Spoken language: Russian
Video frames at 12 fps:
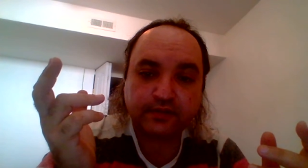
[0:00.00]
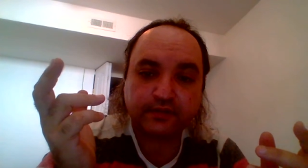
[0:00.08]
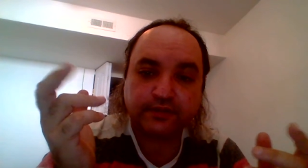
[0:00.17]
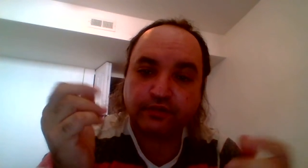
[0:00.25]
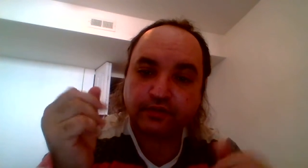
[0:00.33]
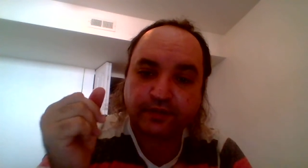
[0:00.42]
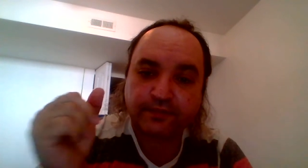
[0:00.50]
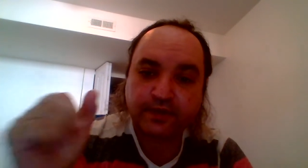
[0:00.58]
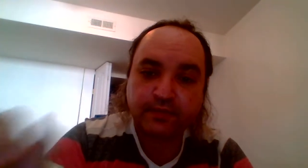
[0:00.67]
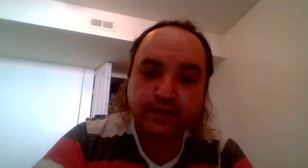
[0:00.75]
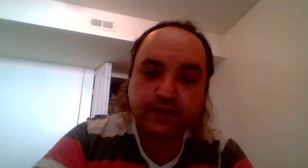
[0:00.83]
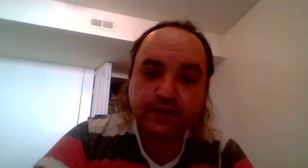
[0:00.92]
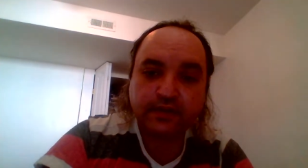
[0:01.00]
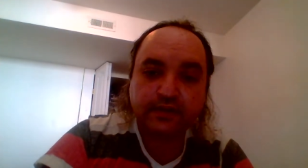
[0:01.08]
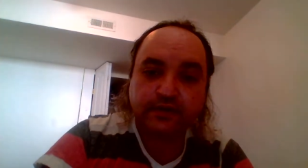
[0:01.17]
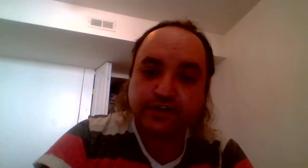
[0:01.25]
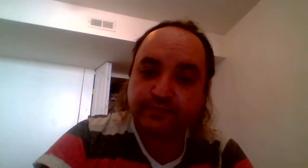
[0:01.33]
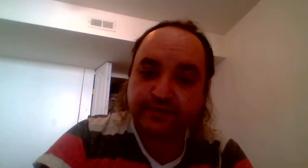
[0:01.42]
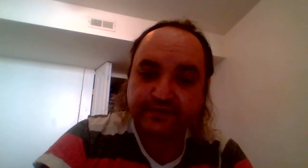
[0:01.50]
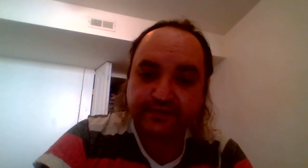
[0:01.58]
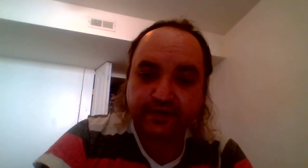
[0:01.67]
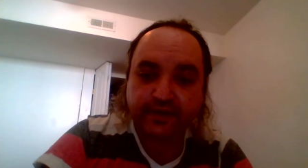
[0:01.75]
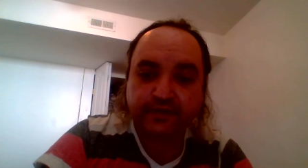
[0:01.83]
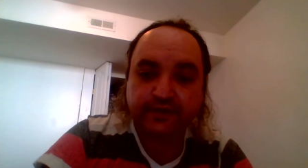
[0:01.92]
Неуловимо лишь
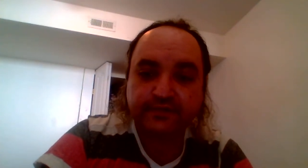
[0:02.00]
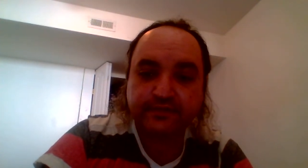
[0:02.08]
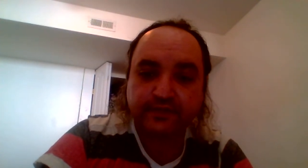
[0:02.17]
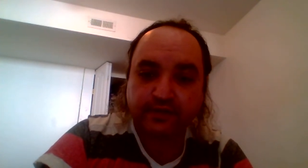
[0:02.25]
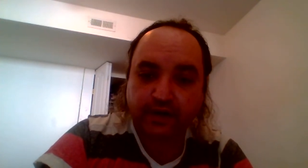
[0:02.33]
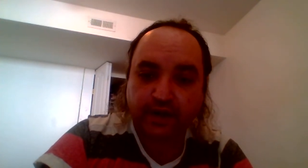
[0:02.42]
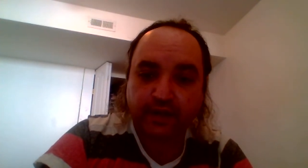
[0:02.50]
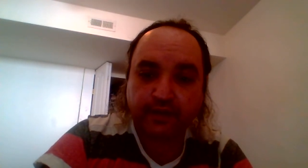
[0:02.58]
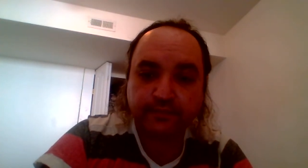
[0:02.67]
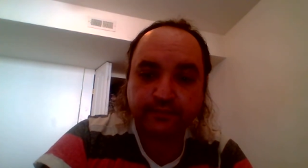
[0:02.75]
бесцельность рая.